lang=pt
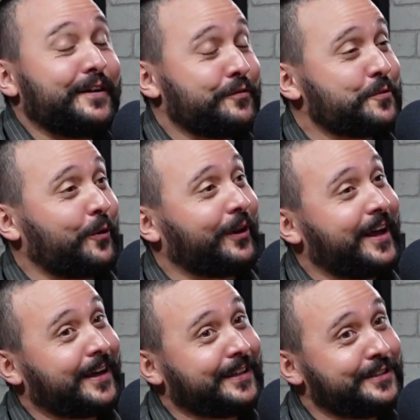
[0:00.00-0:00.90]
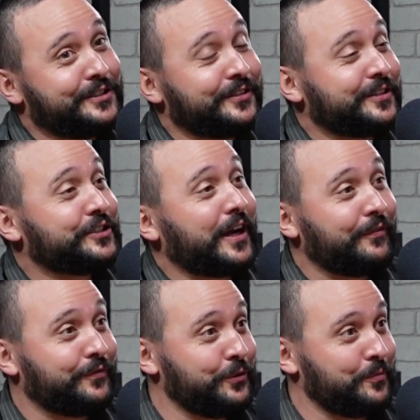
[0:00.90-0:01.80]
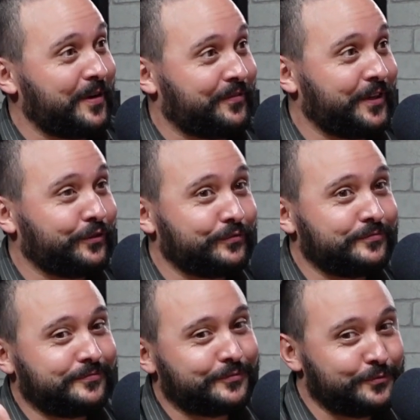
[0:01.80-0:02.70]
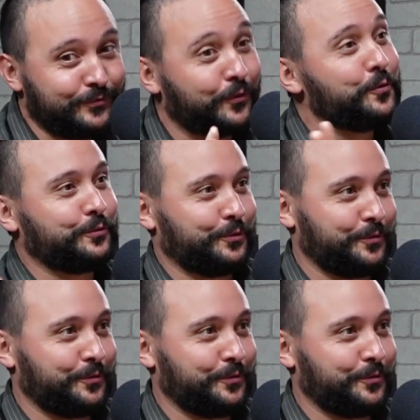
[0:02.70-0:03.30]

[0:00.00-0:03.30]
um colega que diz que já viu uma vez um, um vulto.